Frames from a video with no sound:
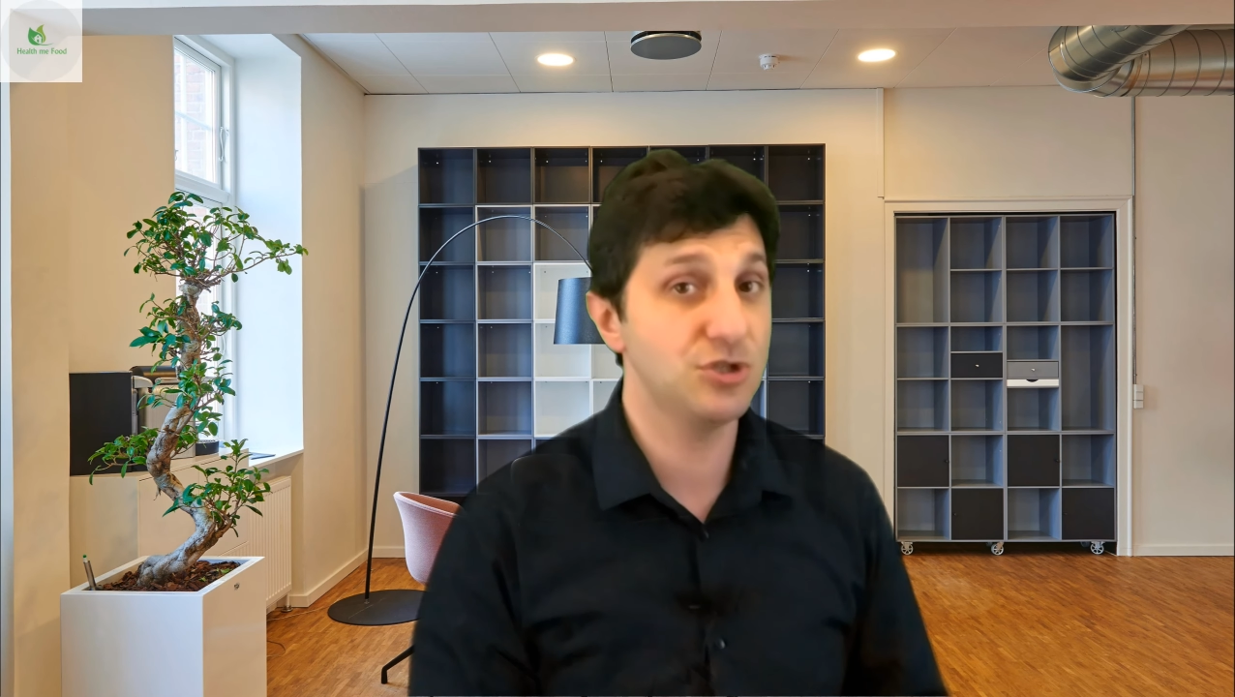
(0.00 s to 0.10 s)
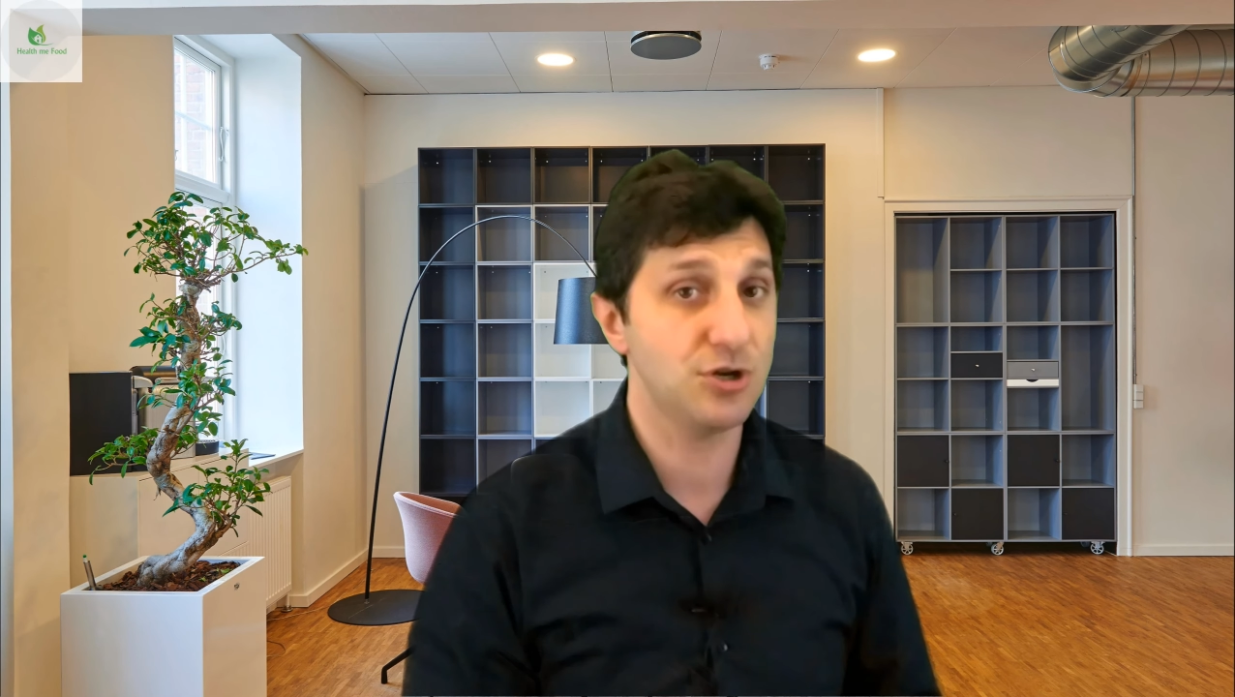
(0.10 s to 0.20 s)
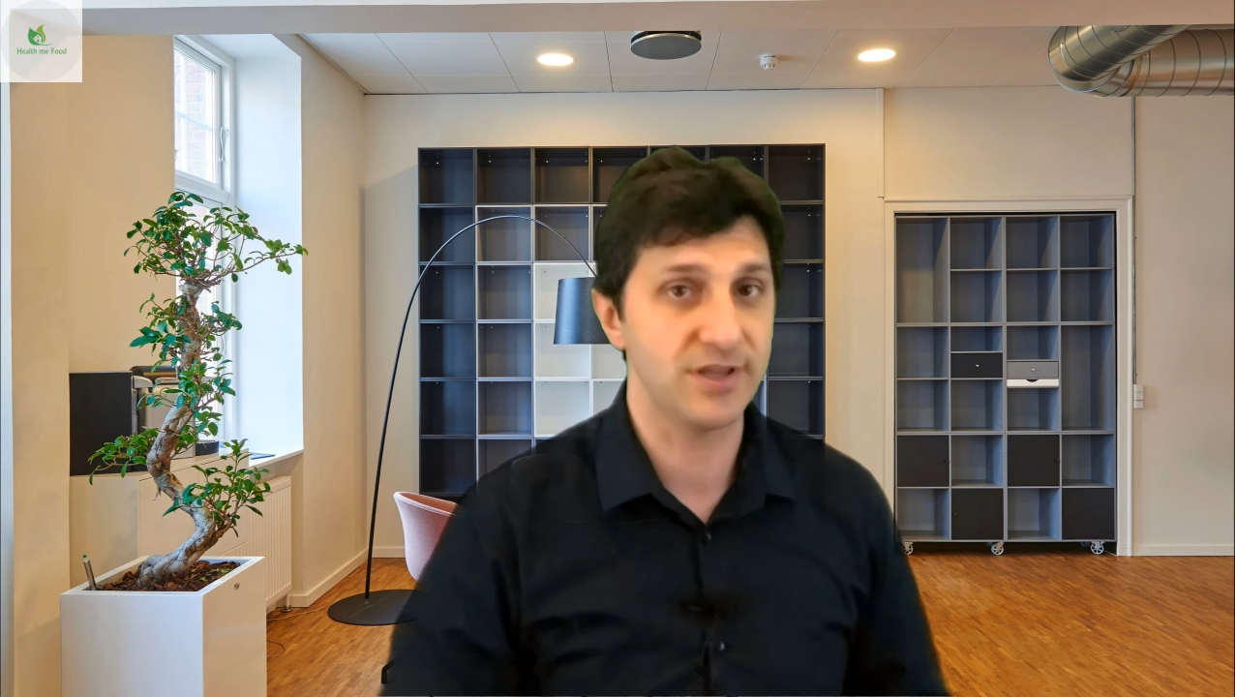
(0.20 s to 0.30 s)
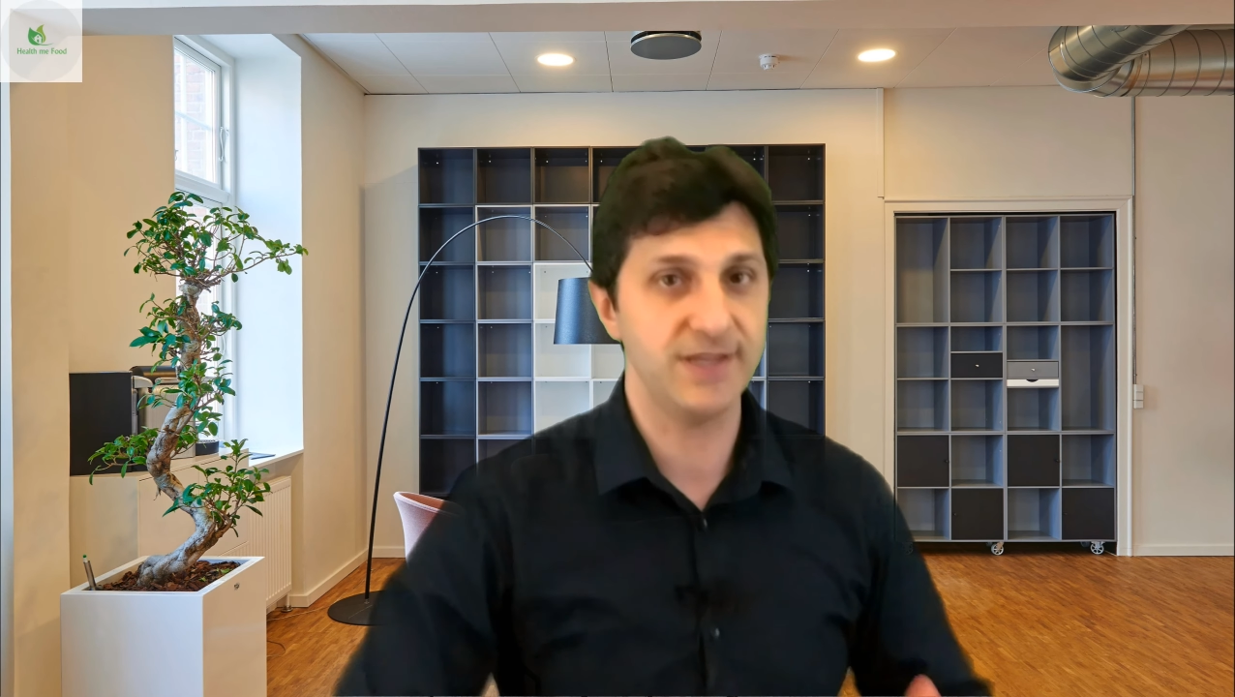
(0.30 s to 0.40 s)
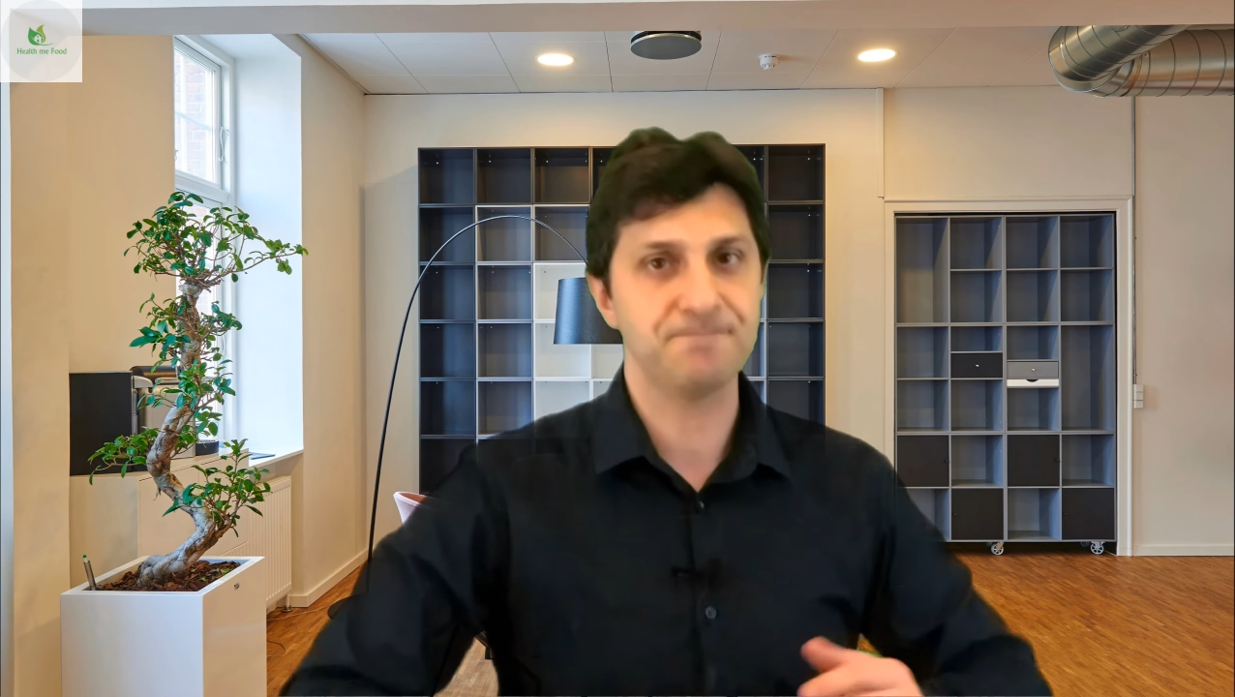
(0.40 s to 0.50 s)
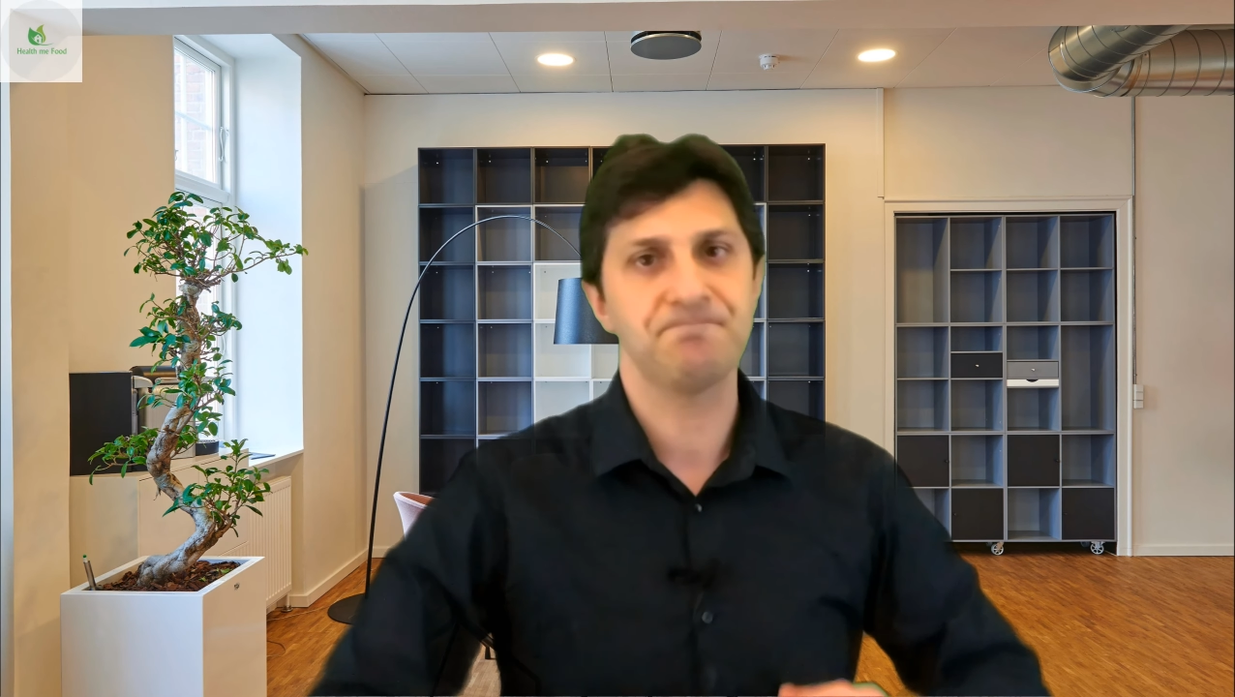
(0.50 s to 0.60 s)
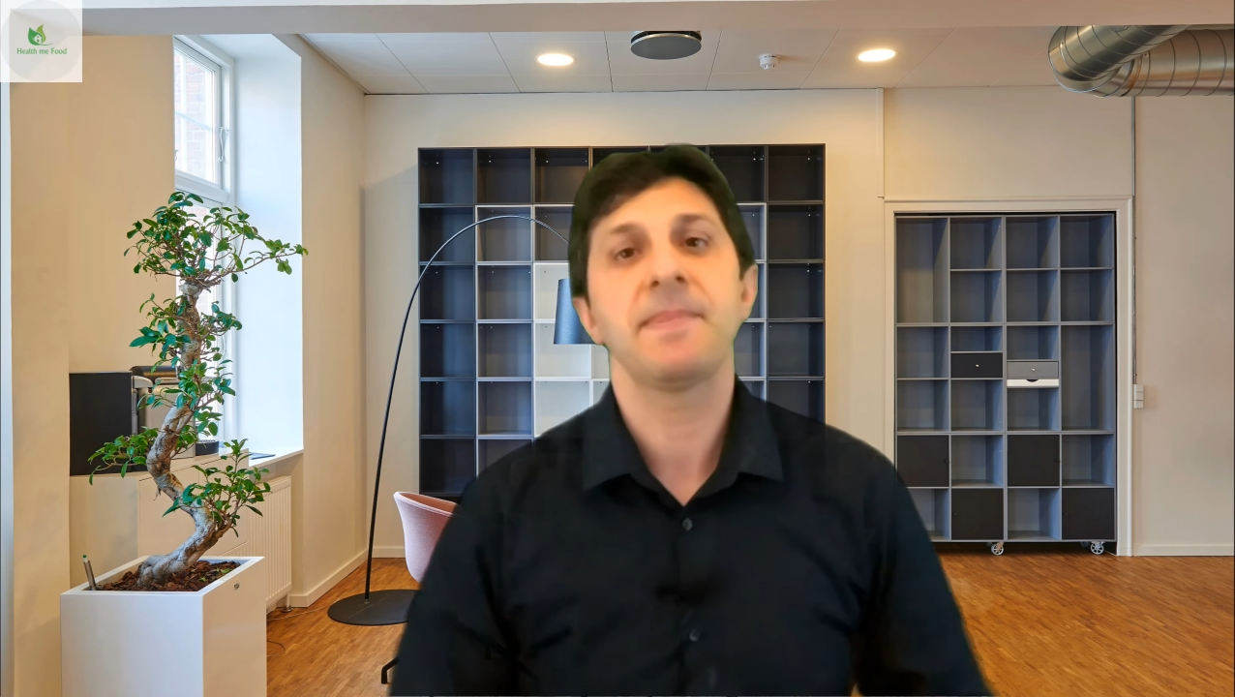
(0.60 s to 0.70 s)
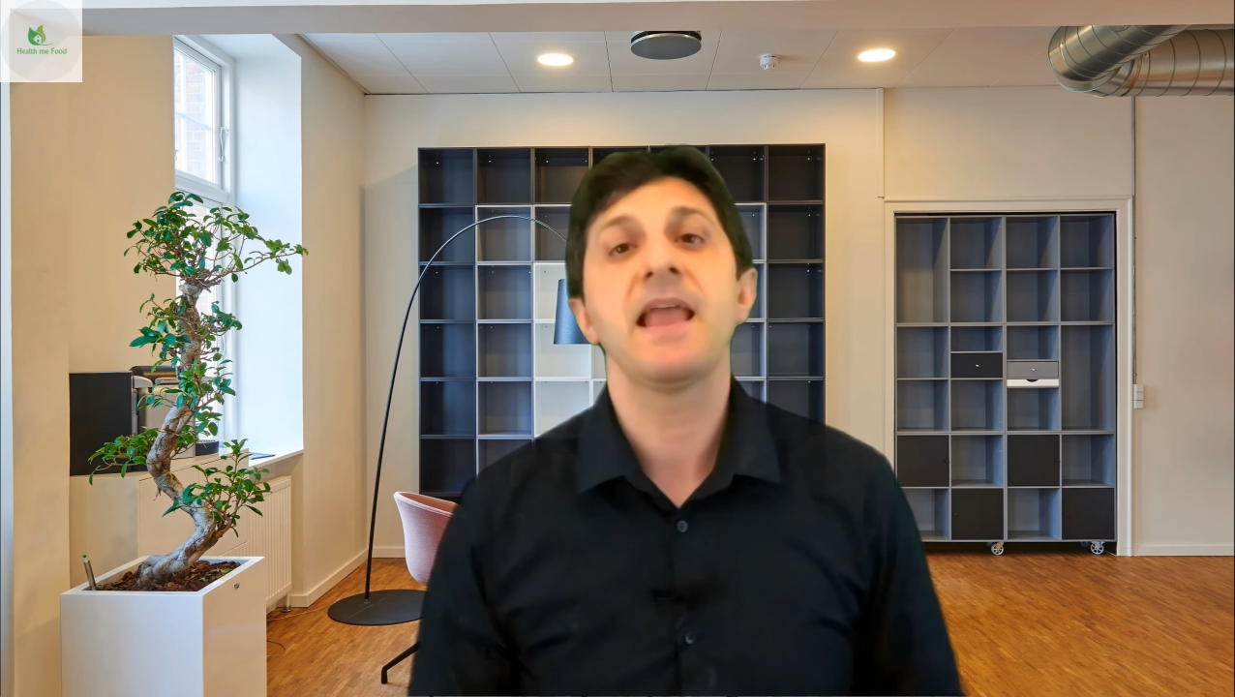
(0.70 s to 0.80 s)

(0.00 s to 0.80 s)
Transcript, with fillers: giorni.